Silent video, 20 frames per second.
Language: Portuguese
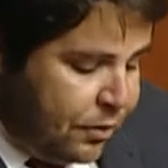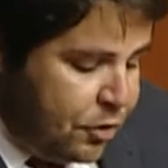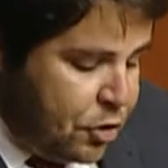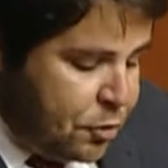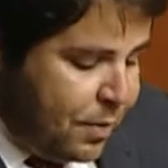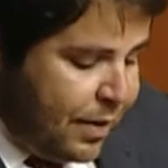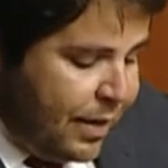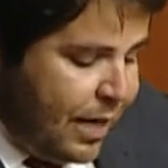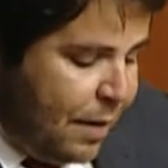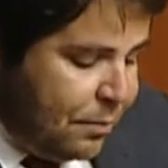
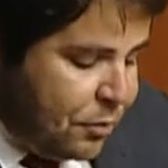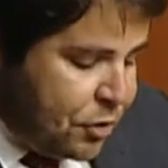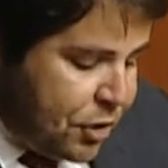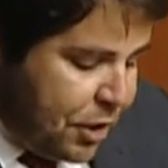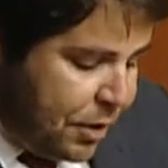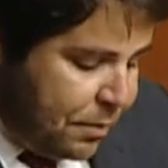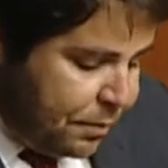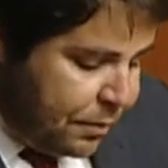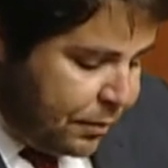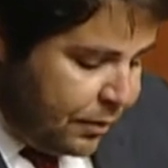esbarramos
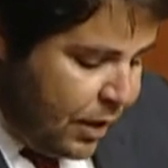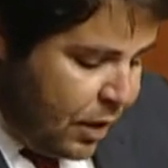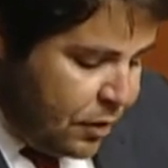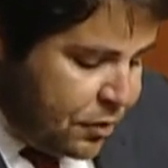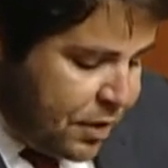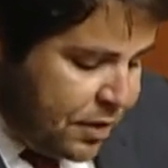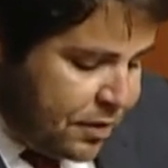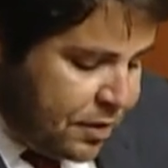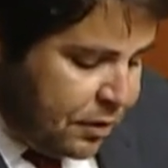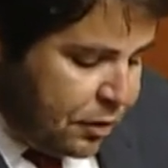sempre na
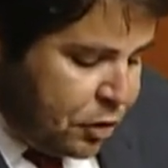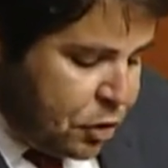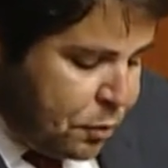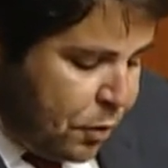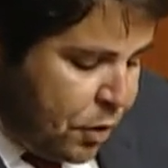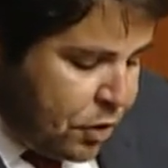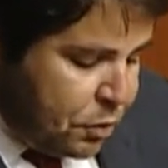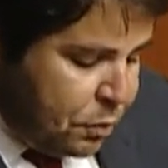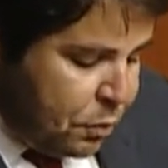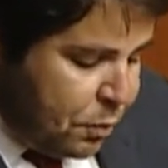ausência de
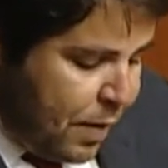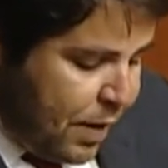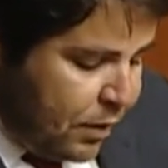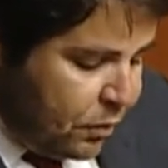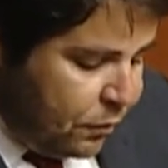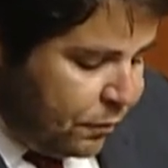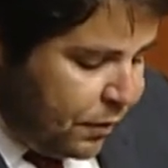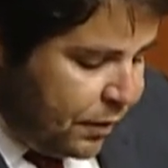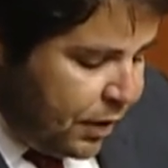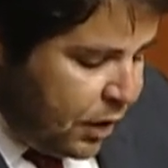resposta por parte
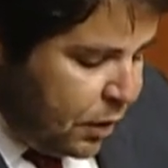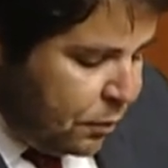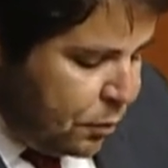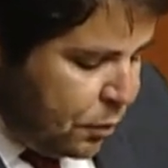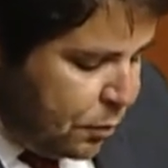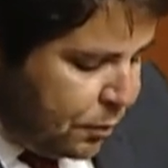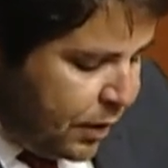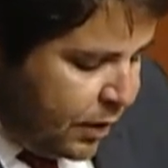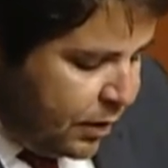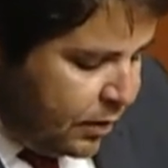do Governo da
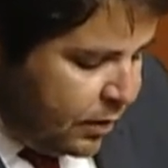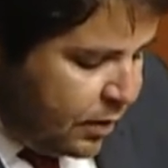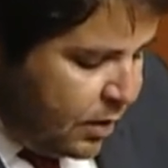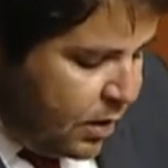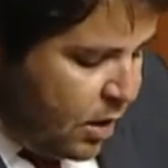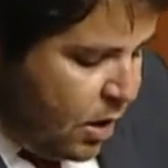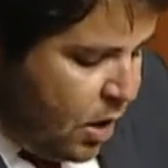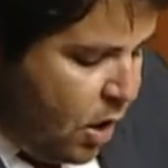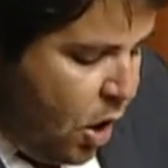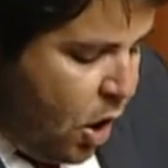República
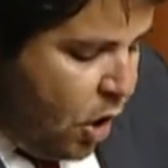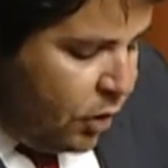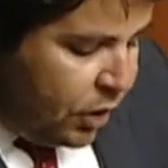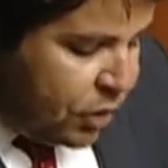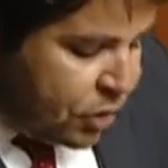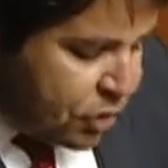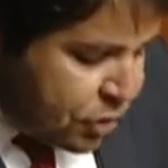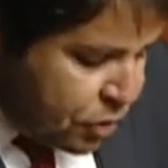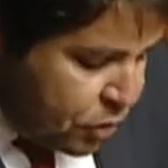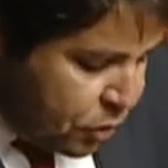ou
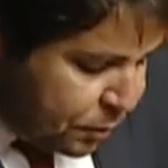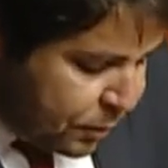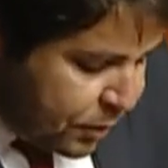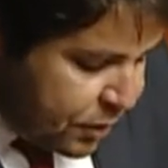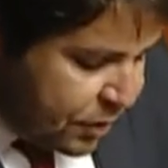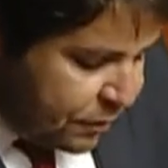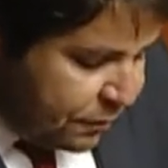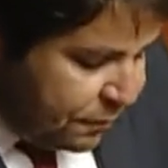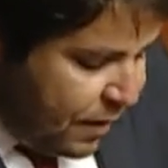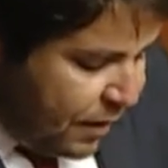nas desculpas
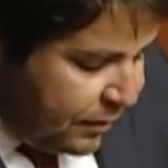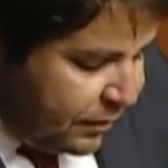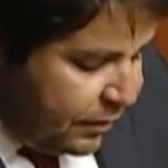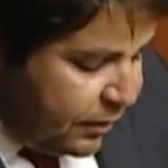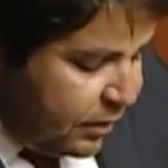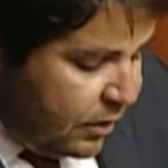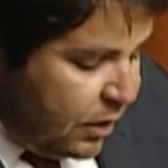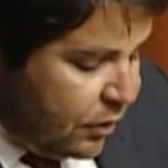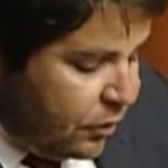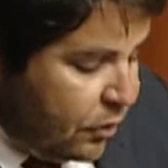da falta
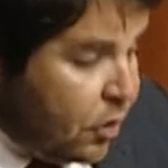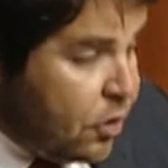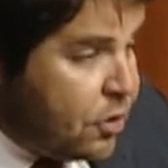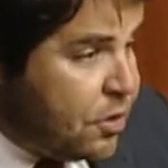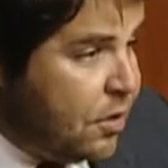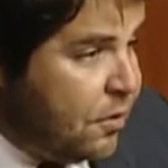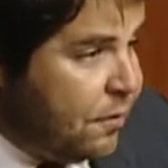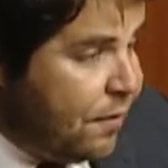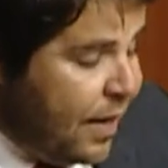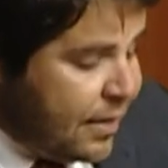de relatórios
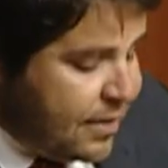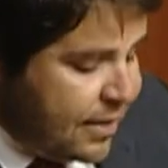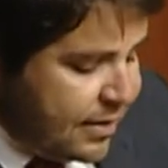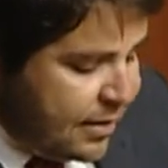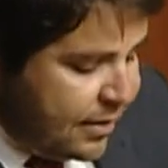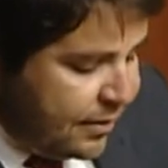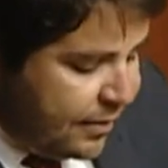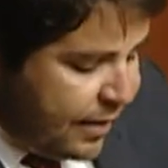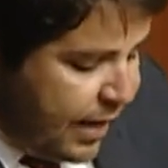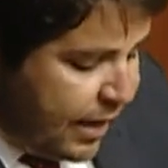de diversas
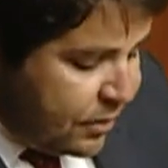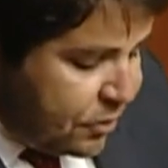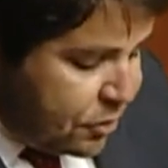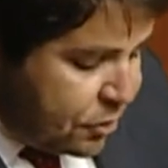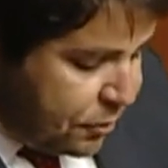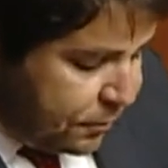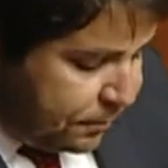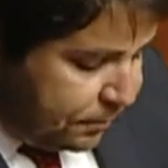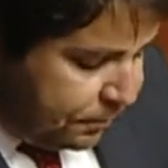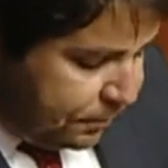
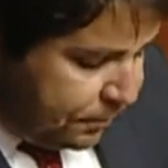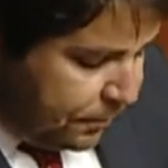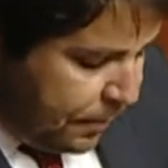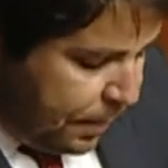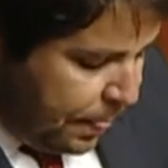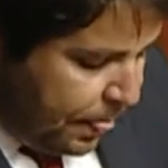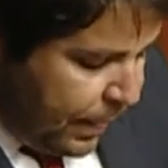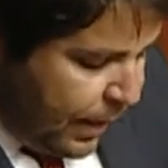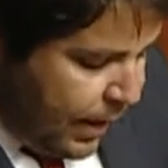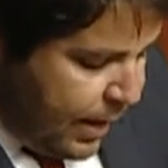entidades.
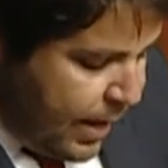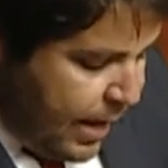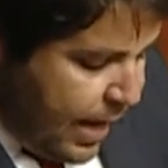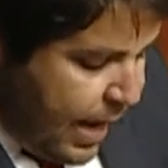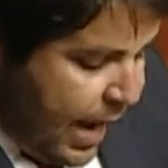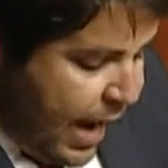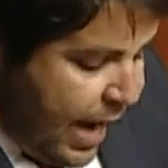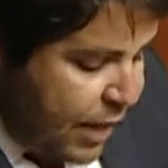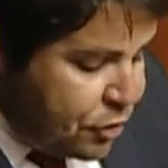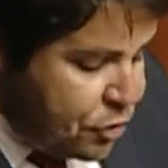
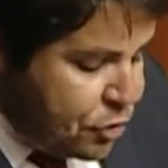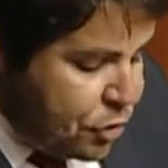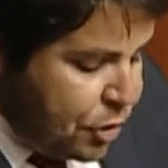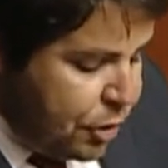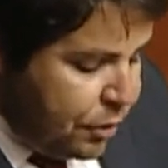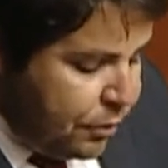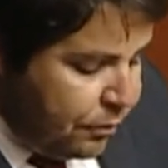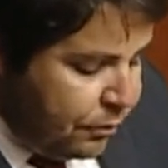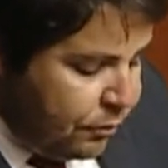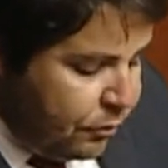Em
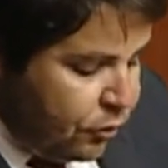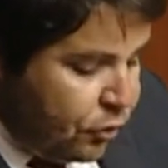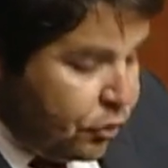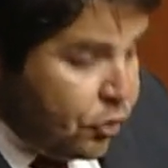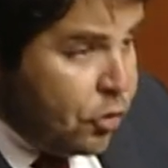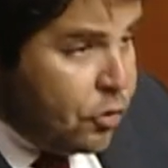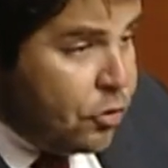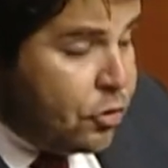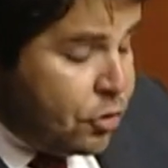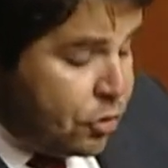junho,
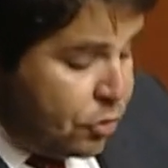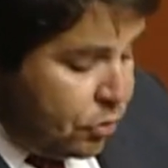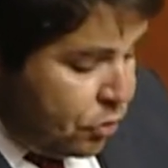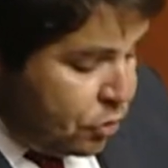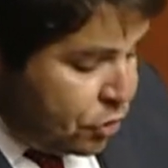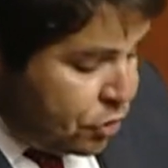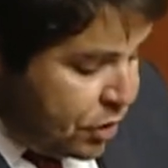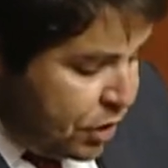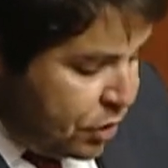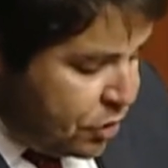todos
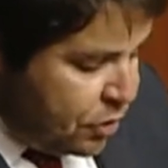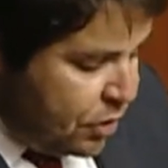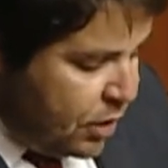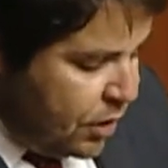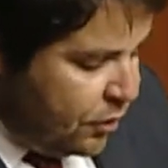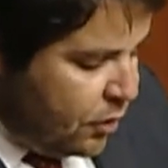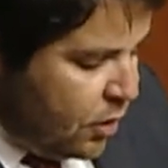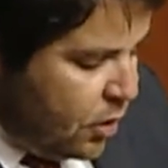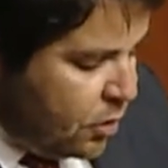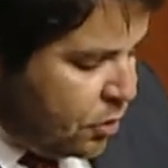os ditos
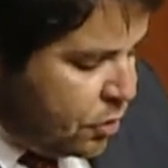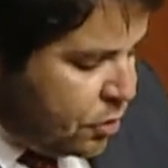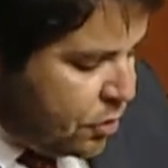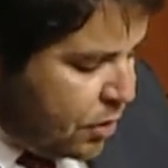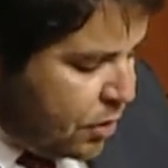relatórios